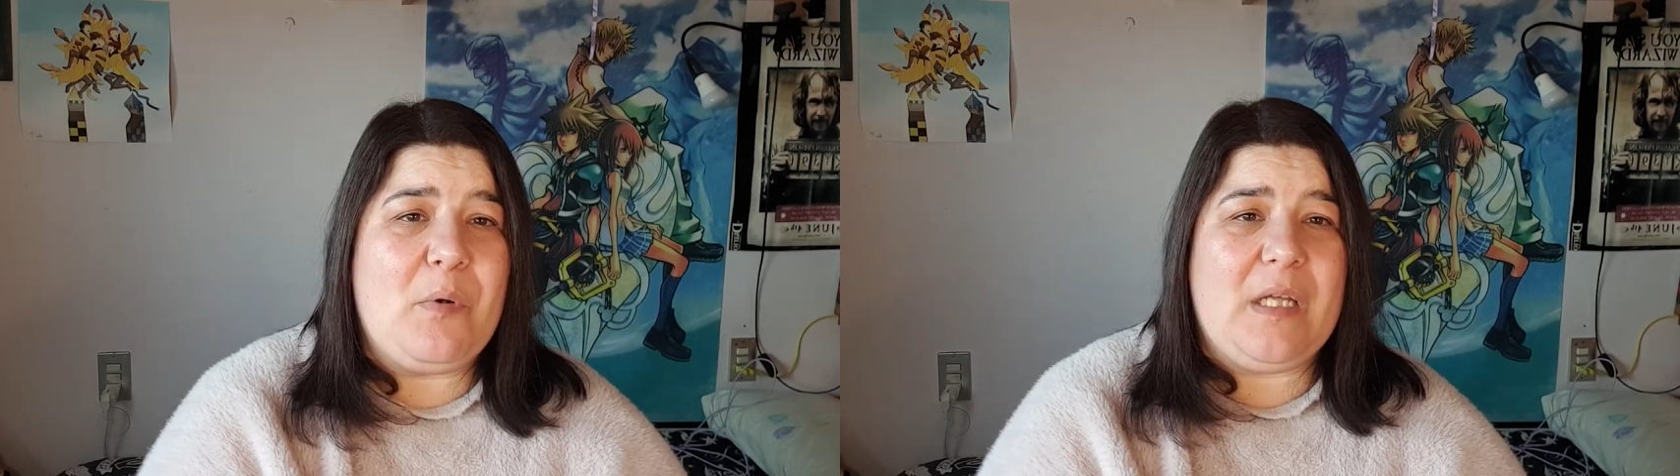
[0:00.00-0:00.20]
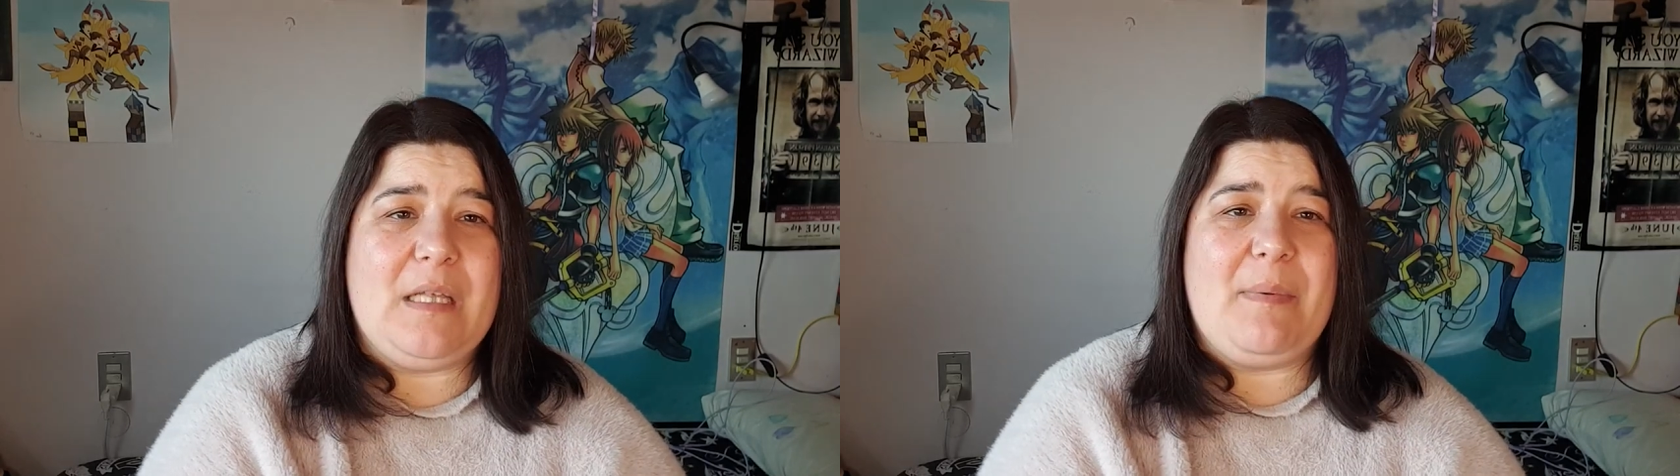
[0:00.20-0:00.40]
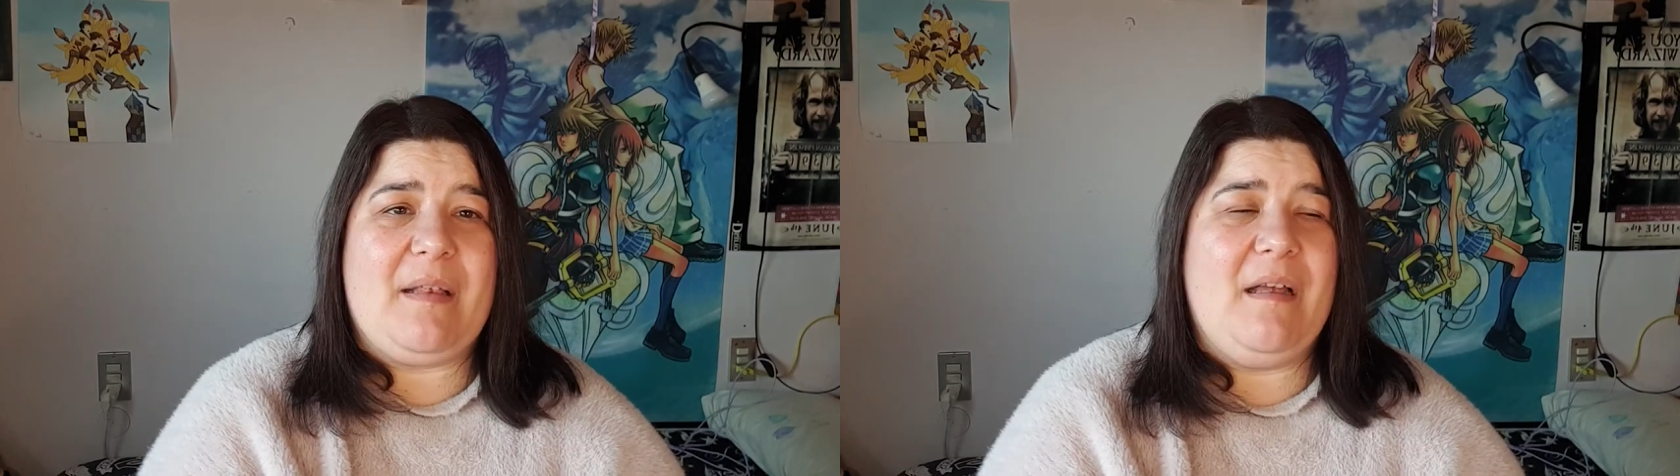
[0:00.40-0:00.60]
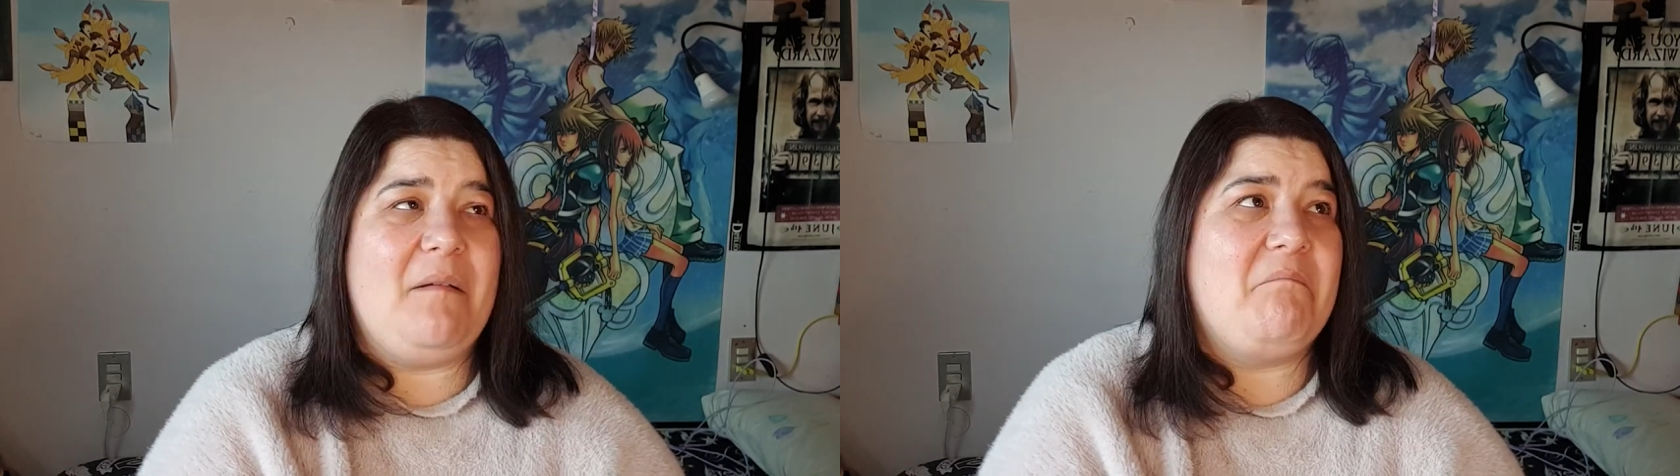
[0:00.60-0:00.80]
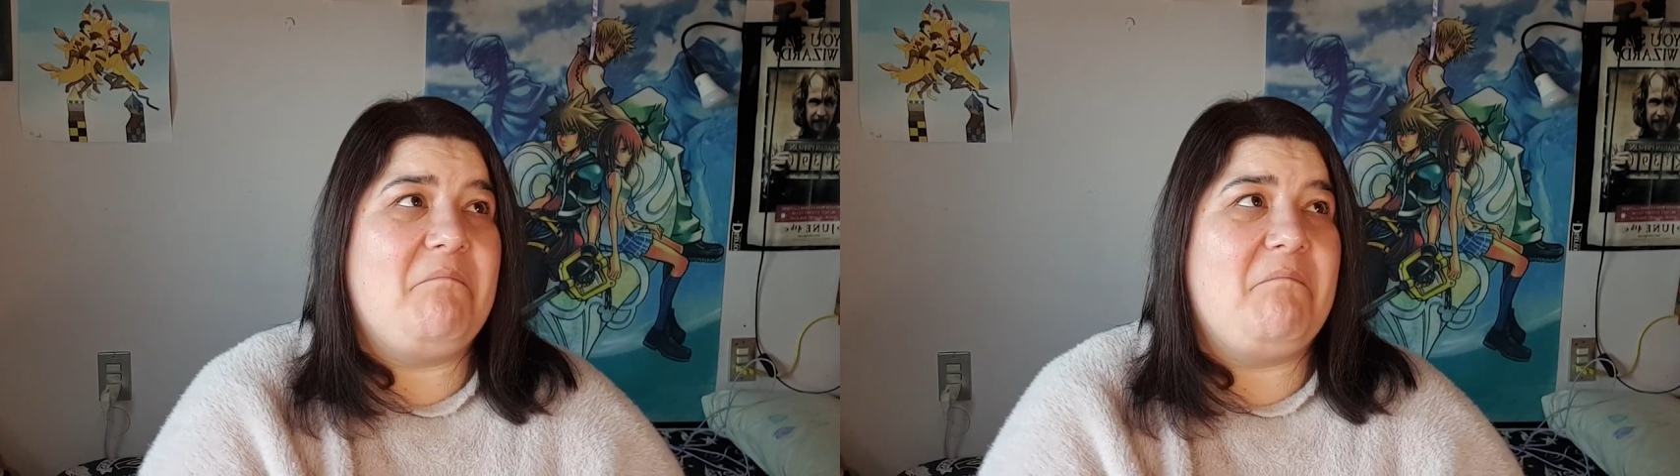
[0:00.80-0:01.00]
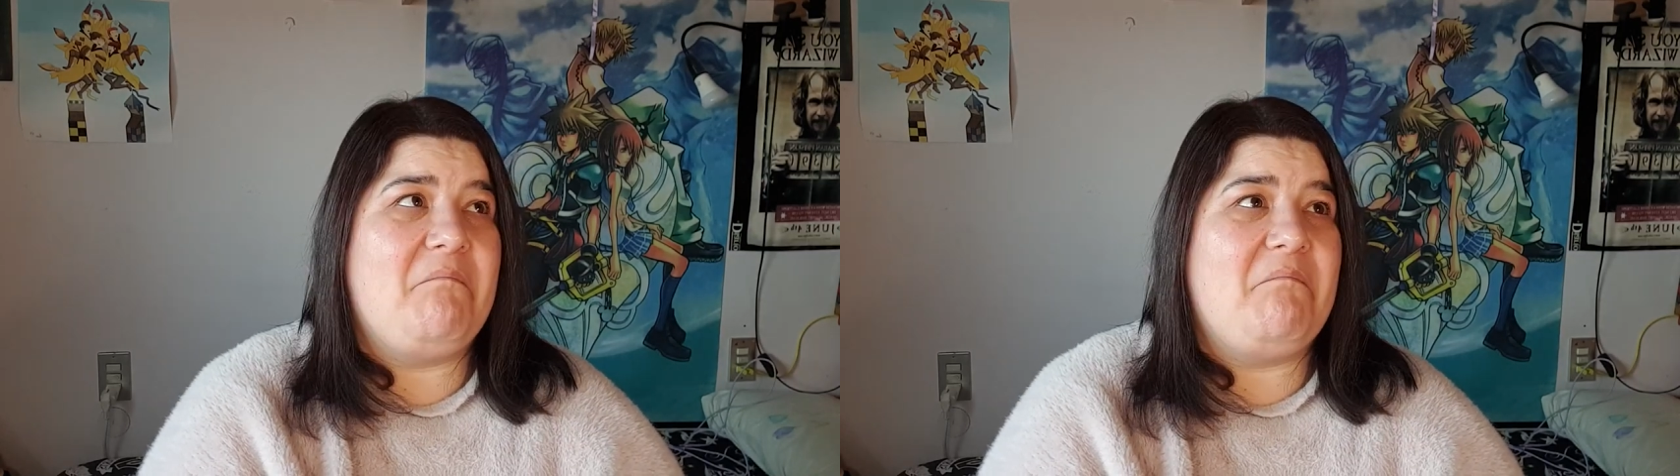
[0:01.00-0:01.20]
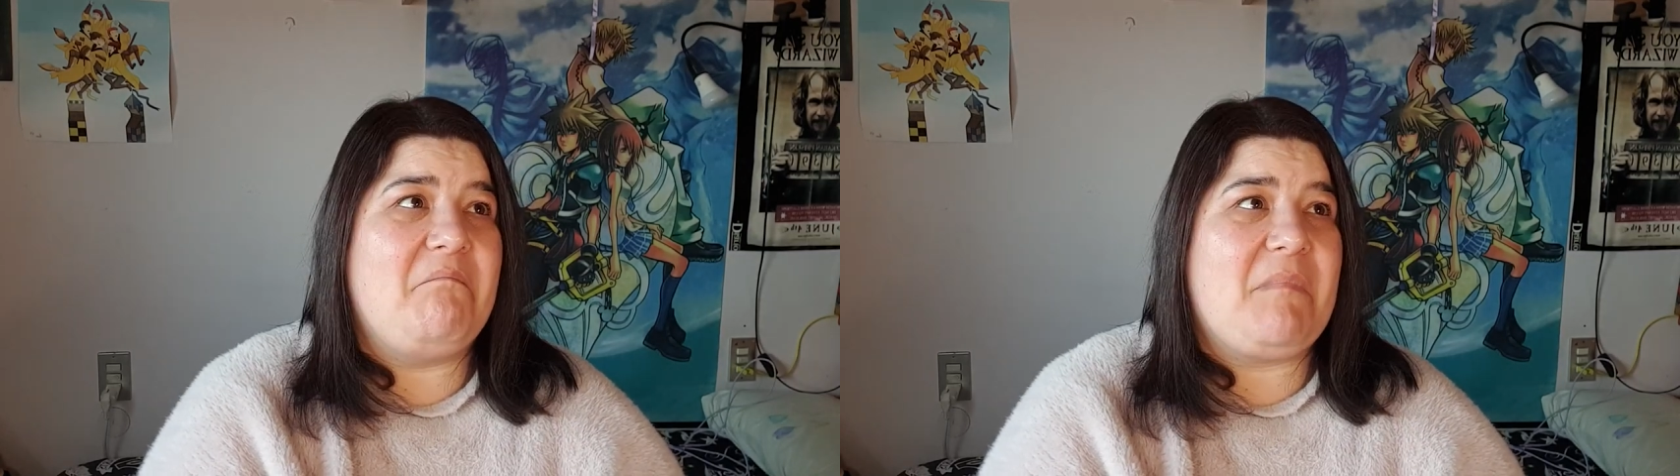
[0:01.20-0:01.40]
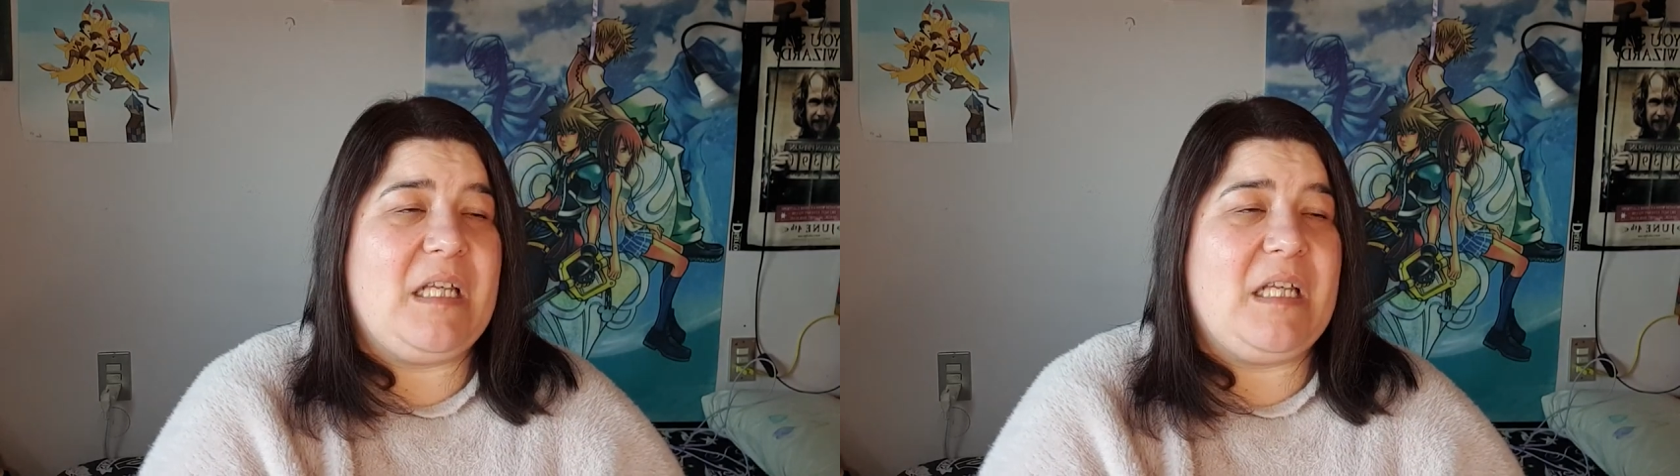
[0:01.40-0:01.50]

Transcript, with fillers: porque te parece mm,